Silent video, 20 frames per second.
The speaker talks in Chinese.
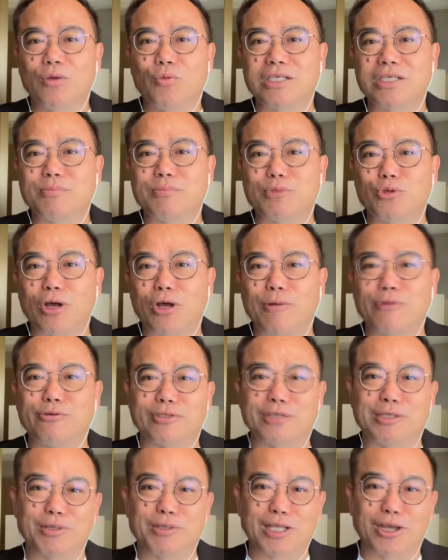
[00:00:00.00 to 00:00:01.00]
为什么川
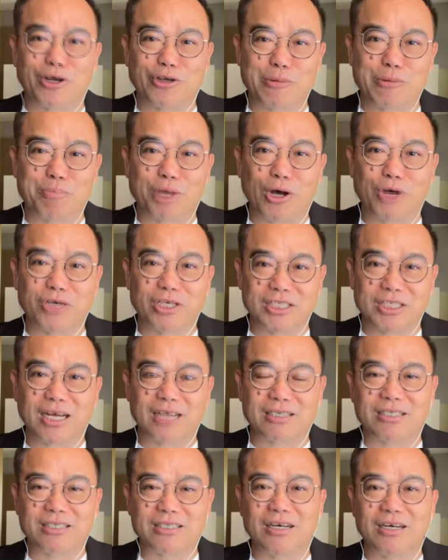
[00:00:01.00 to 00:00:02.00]
普这么讨厌鲍尔
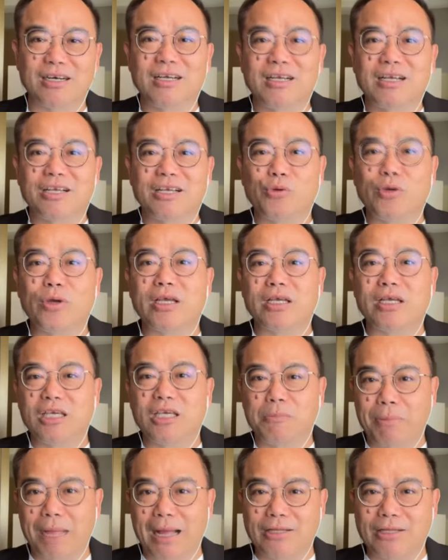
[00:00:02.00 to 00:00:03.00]
降息哦？因为
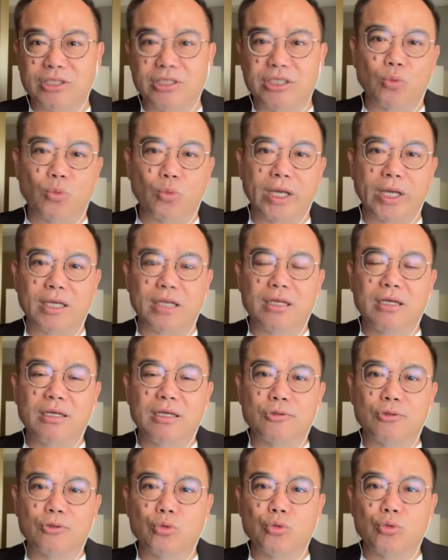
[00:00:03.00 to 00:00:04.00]
一般认为，
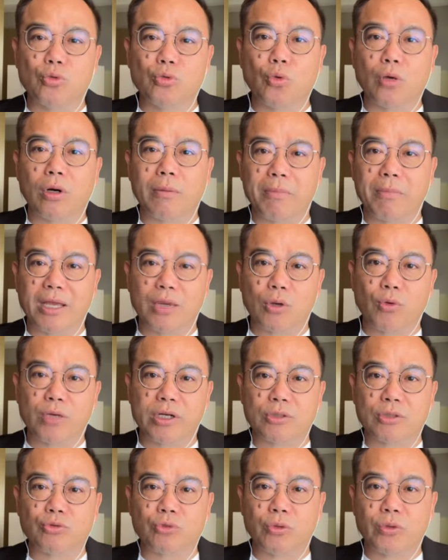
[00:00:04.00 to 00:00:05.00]
如果美国
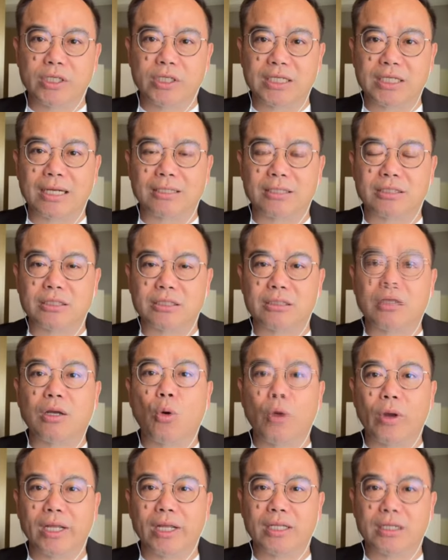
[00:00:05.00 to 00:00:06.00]
联储会降息，
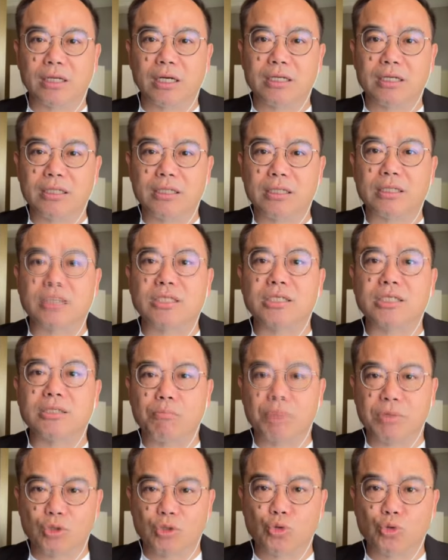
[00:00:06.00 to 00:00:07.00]
会得利的是
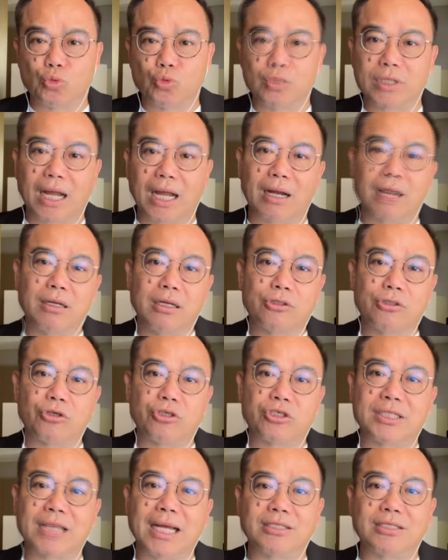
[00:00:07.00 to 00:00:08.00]
民主党，就
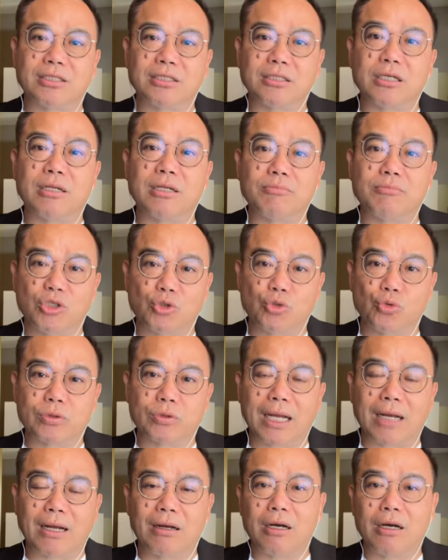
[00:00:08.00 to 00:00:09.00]
现在执政的民主
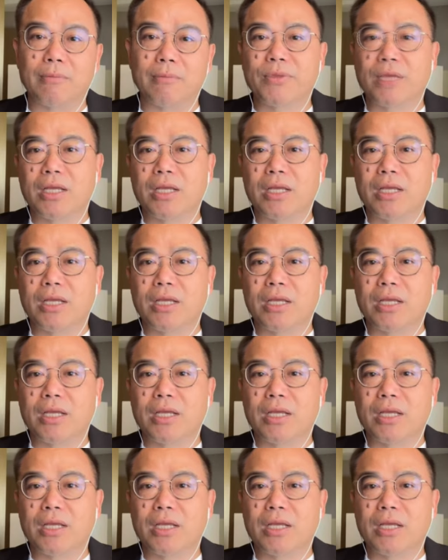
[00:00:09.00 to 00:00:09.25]
党啊，